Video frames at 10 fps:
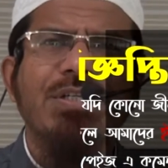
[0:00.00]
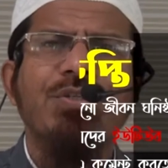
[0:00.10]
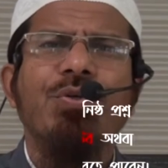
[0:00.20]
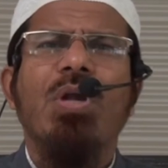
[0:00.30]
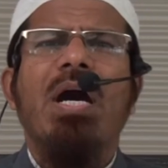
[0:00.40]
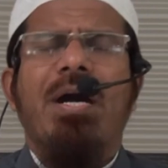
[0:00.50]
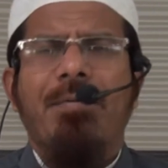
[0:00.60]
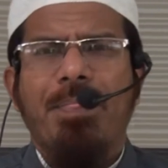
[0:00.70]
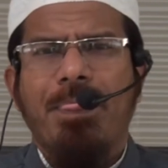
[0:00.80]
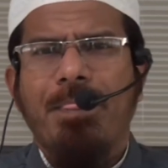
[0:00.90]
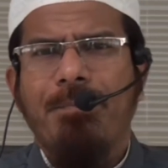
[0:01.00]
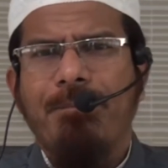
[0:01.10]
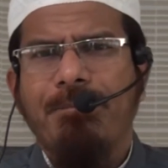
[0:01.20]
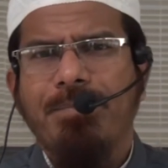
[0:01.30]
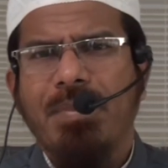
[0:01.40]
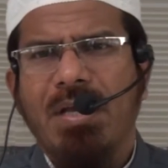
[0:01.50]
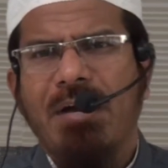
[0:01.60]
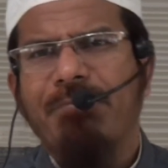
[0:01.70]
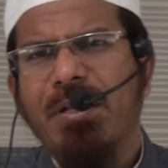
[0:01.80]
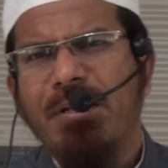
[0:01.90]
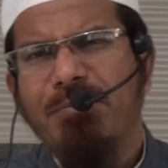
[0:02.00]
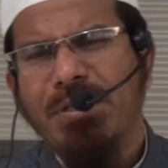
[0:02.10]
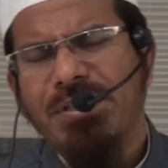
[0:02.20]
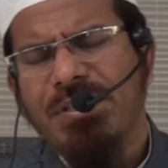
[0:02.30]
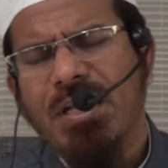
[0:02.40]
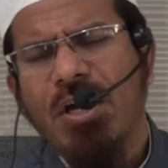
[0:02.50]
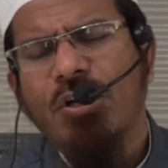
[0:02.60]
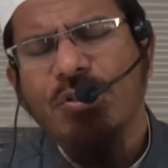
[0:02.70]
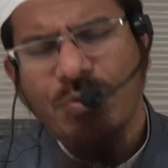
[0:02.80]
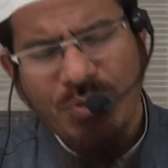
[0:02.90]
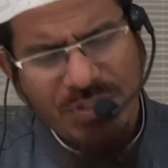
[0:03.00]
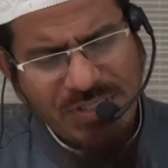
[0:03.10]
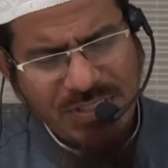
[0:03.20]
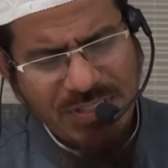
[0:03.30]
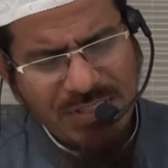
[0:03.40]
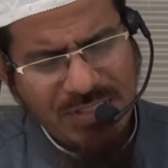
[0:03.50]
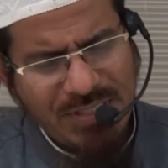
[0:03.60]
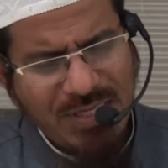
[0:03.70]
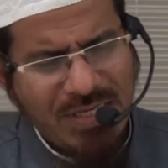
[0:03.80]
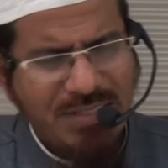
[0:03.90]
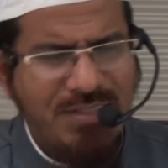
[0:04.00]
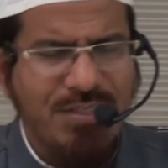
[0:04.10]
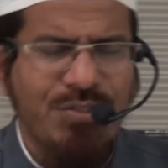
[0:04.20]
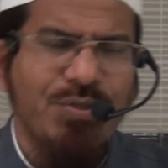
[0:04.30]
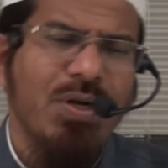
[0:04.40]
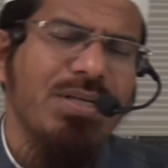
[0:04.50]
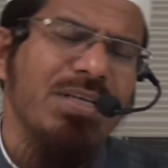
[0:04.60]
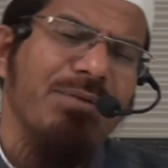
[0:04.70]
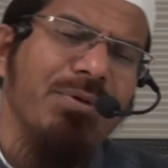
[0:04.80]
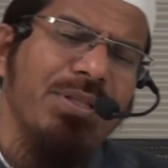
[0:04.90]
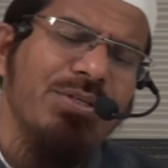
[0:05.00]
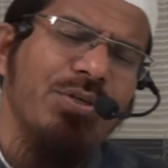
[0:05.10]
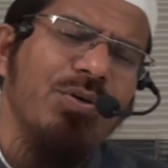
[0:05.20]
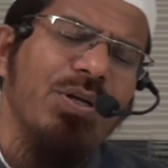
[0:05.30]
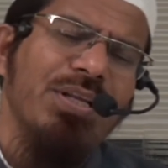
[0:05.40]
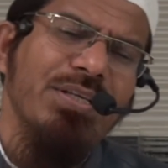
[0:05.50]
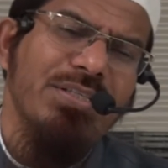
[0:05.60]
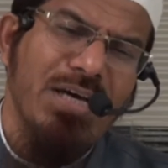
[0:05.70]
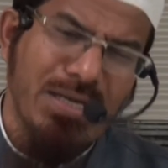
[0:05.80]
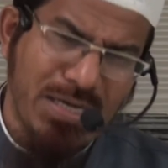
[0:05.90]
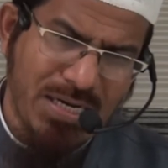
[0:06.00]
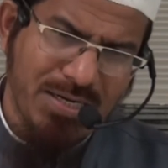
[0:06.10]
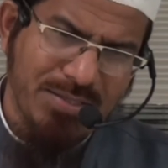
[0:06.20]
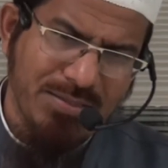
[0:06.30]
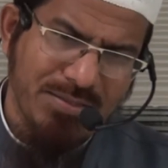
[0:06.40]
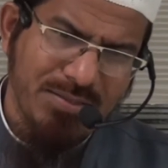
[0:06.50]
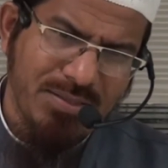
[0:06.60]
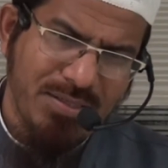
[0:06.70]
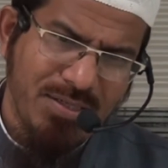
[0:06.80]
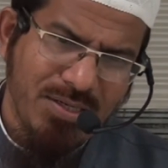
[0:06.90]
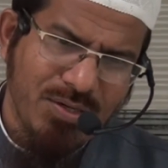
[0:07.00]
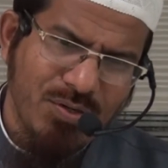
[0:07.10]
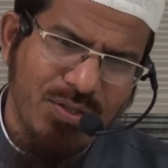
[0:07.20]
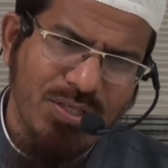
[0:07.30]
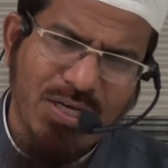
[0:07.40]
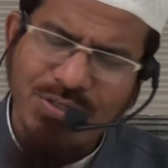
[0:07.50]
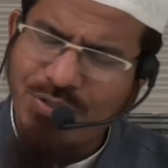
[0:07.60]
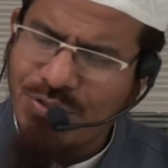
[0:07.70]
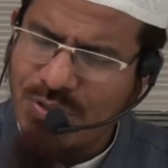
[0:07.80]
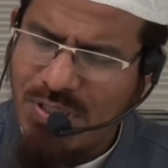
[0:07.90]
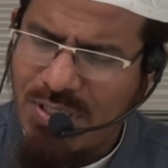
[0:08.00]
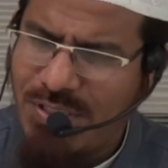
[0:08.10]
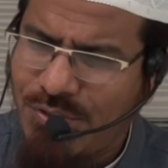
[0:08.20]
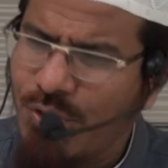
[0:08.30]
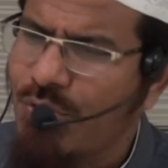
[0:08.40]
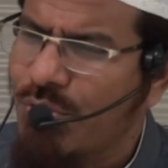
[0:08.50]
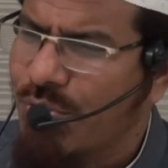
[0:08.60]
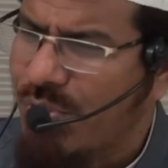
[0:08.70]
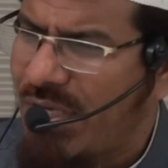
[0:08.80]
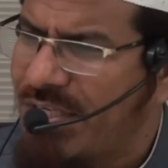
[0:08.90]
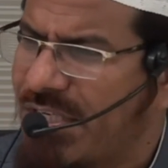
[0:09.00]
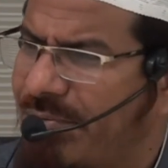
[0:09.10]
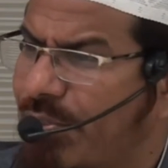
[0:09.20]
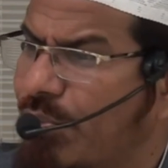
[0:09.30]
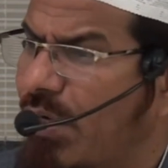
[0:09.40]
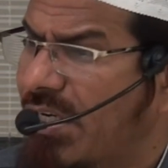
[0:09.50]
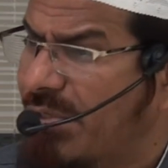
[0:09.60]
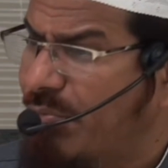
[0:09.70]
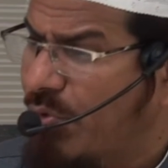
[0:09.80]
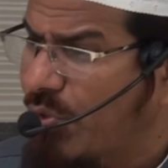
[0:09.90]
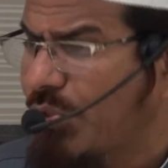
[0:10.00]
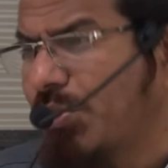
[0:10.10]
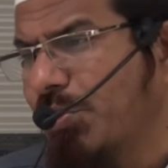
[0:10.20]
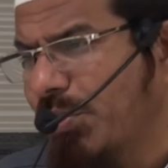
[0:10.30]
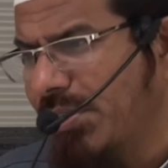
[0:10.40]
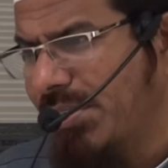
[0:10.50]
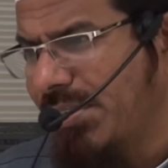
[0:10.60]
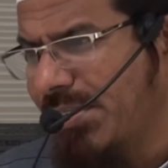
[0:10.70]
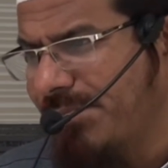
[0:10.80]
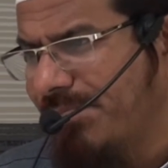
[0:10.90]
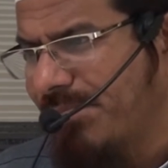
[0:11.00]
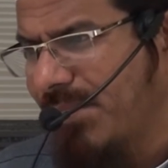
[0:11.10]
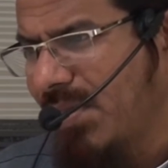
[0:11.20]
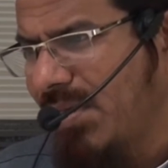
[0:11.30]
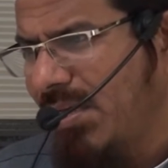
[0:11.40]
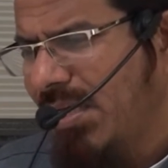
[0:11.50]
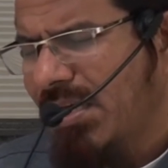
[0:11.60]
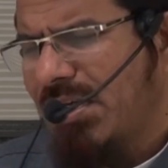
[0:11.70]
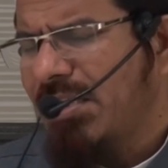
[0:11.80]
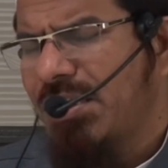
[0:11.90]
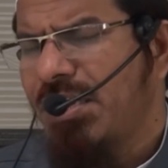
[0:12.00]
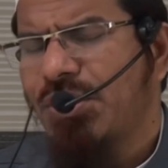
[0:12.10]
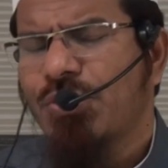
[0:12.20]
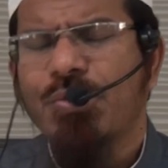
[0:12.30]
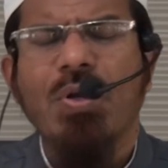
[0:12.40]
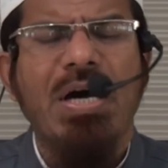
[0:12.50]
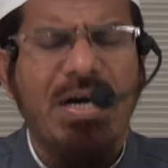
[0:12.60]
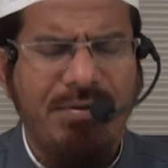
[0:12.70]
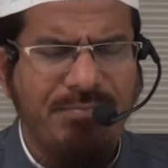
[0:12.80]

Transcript: একটি সুরা আপনাদের মাঝে তেলাওয়াত করেছি যেই সুরাটি আমাদের সকলেরই জানা অধিকাংশ জনের এই ছোট্ট সুরা হিসাবে সুরাটি মুখস্থ রয়েছে কিন্তু এই সুরা